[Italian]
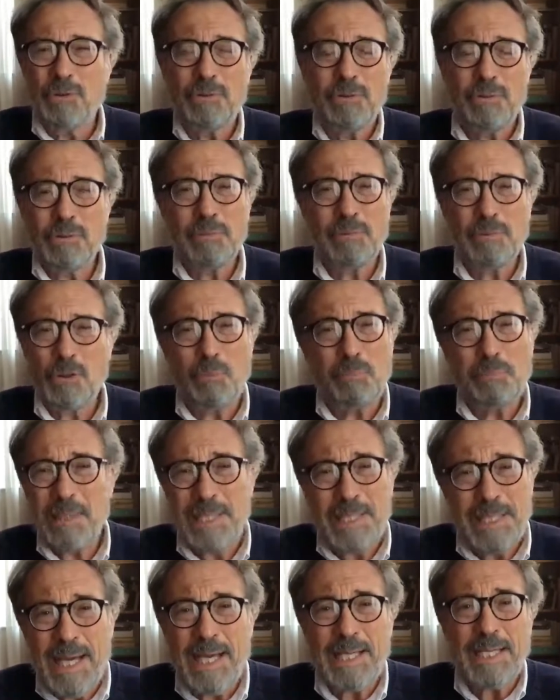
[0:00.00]
con, con
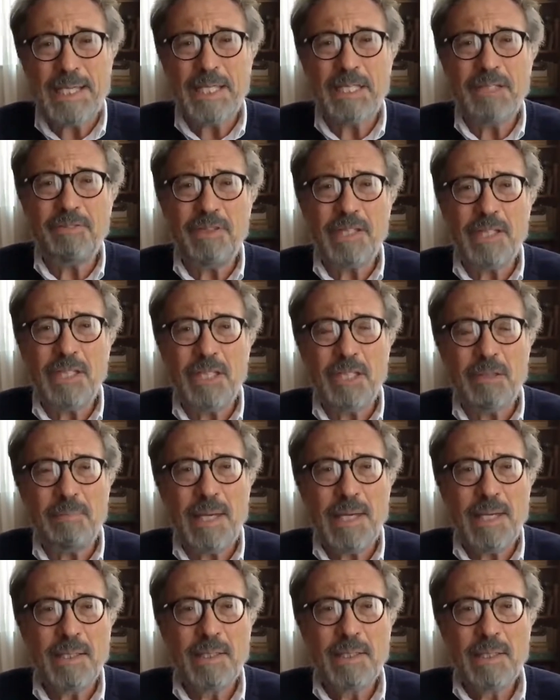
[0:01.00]
migliaia di
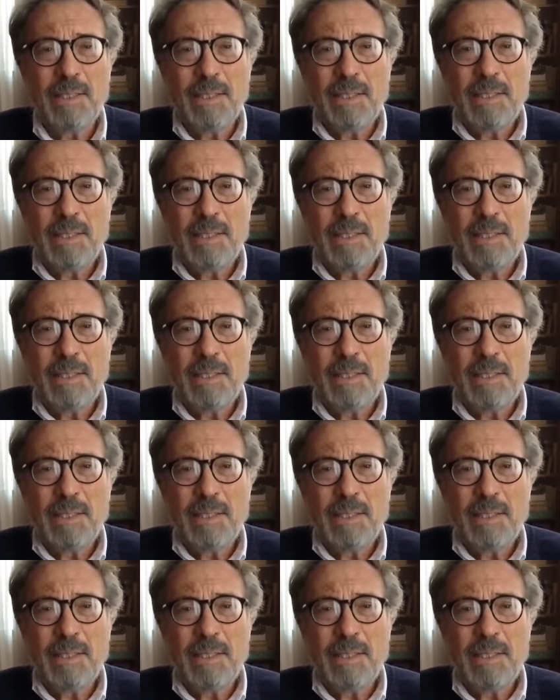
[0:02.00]
vittime,